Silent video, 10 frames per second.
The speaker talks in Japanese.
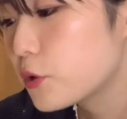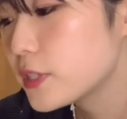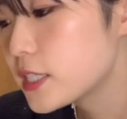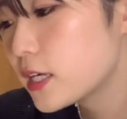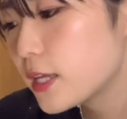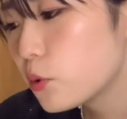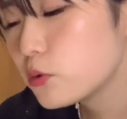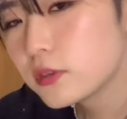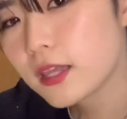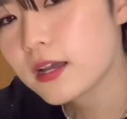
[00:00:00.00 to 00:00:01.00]
うやってさ、
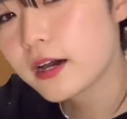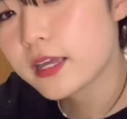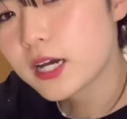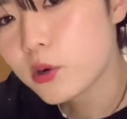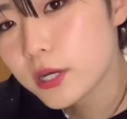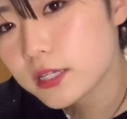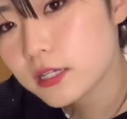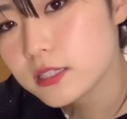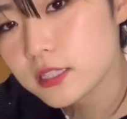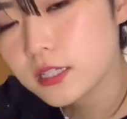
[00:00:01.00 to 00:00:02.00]
折ってかい可愛い
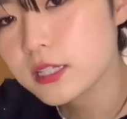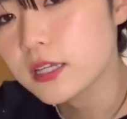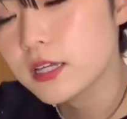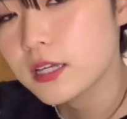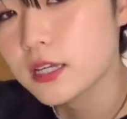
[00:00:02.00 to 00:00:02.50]
感じに